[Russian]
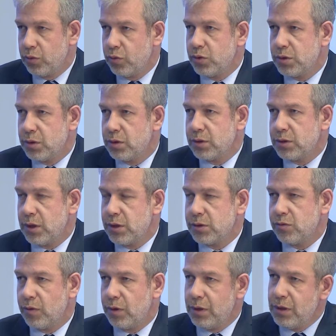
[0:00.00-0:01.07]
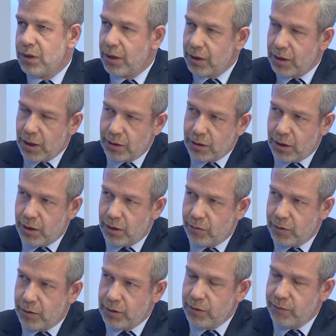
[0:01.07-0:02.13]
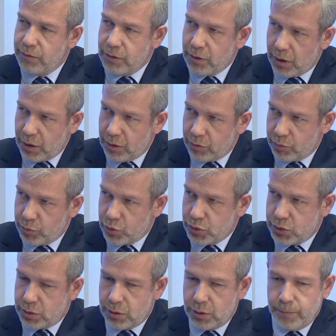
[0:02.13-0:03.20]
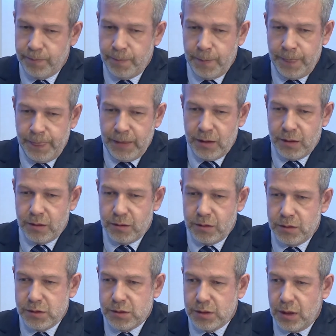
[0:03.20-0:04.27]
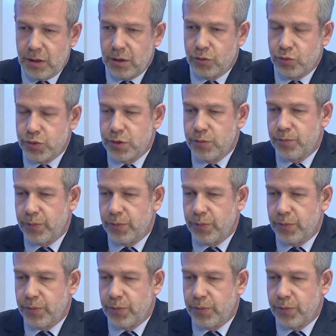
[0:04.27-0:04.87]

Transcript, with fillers: То есть это средства правительства и регионального, угу. и федерального бюджета, э, стоят очень